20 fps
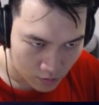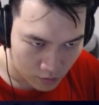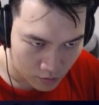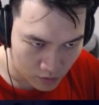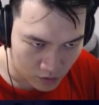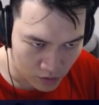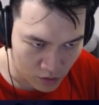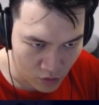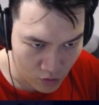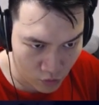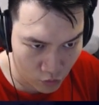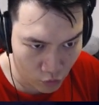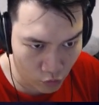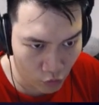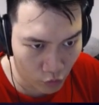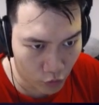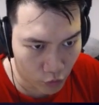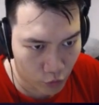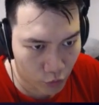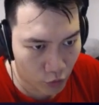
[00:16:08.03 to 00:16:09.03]
其实如
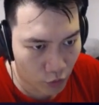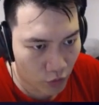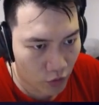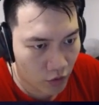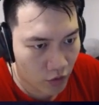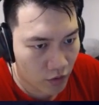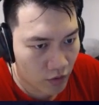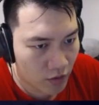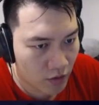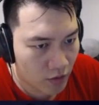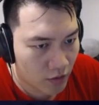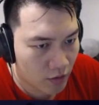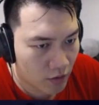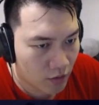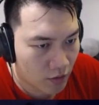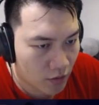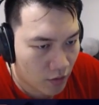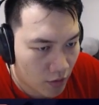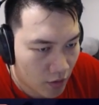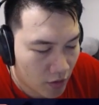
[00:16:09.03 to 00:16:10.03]
果说
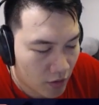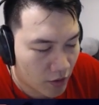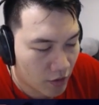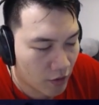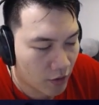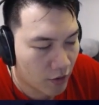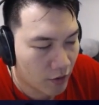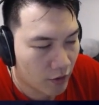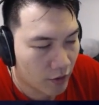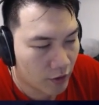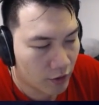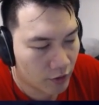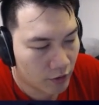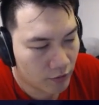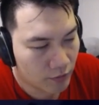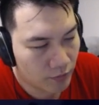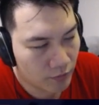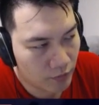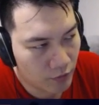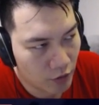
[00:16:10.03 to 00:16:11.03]
那个
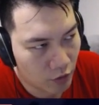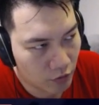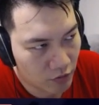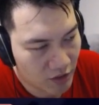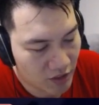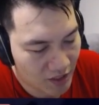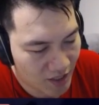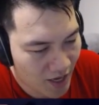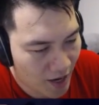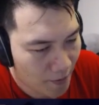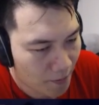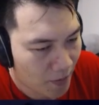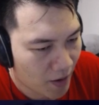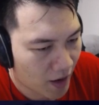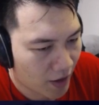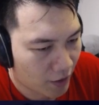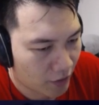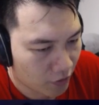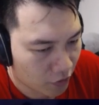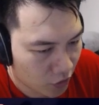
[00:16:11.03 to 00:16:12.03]
有其他
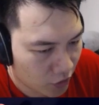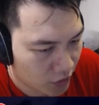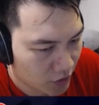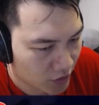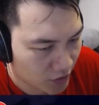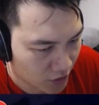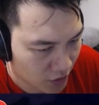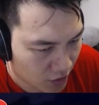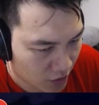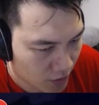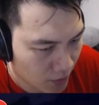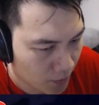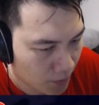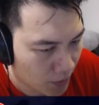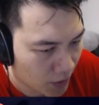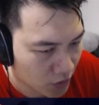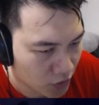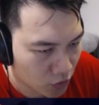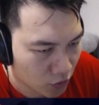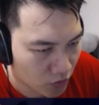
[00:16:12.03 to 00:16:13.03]
牌会真的跟
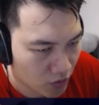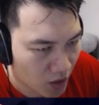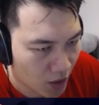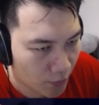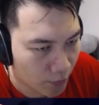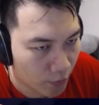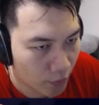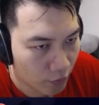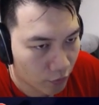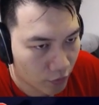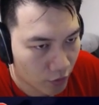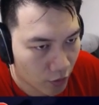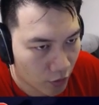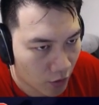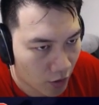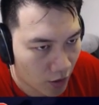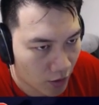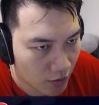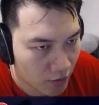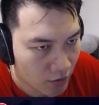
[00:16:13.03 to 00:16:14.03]
帮众 combo 的
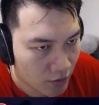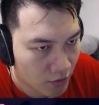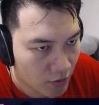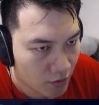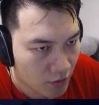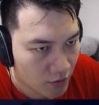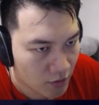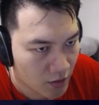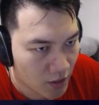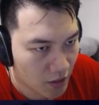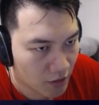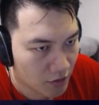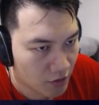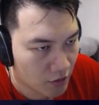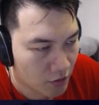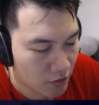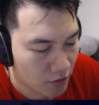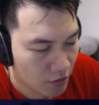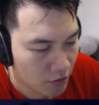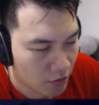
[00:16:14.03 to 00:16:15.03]
话，像
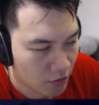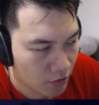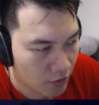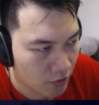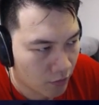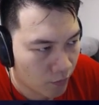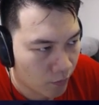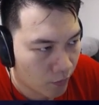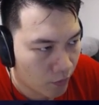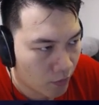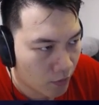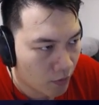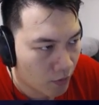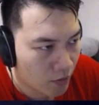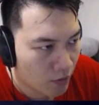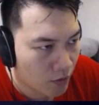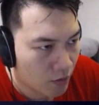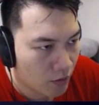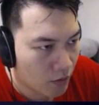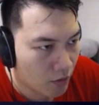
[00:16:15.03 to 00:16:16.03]
是
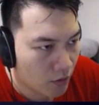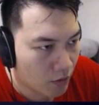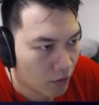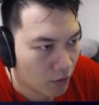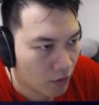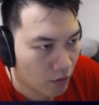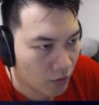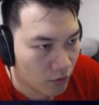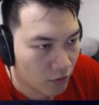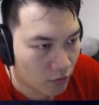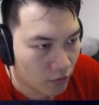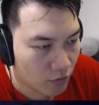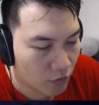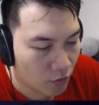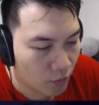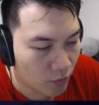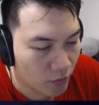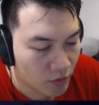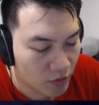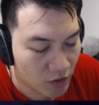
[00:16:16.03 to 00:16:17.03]
我
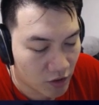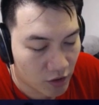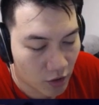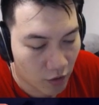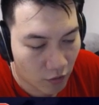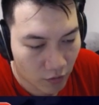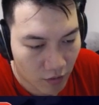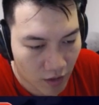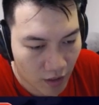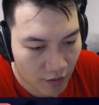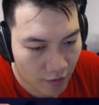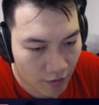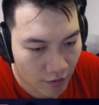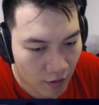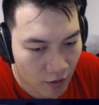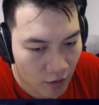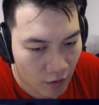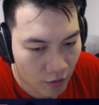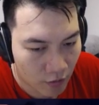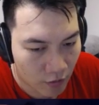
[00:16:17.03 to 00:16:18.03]
们之前有看
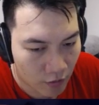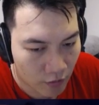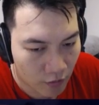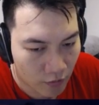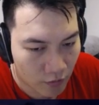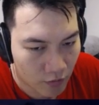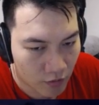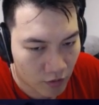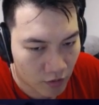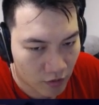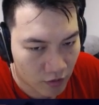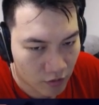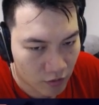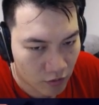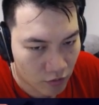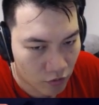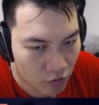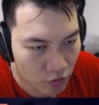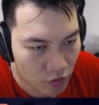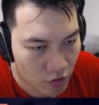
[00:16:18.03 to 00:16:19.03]
到那个
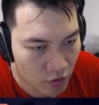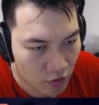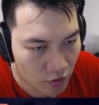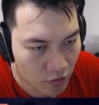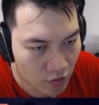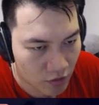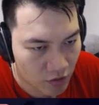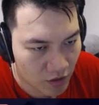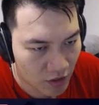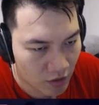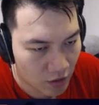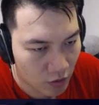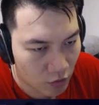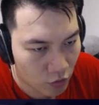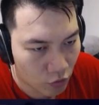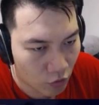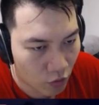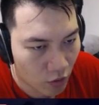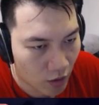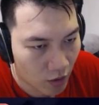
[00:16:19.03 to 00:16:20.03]
就是新的
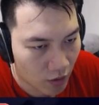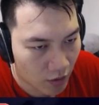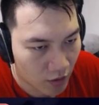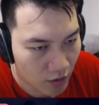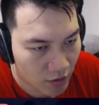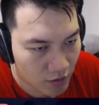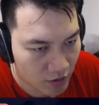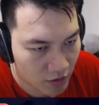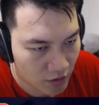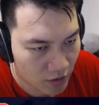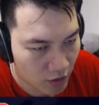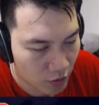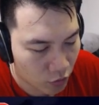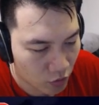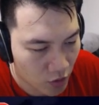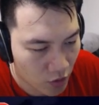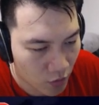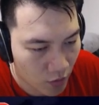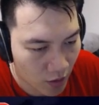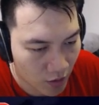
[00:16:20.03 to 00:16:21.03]
国王啊，新的托
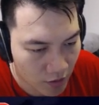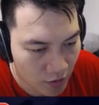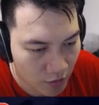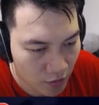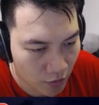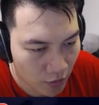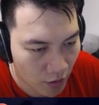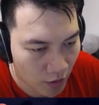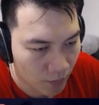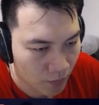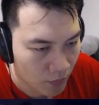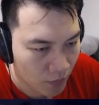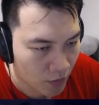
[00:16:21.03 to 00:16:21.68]
格瓦哥的话，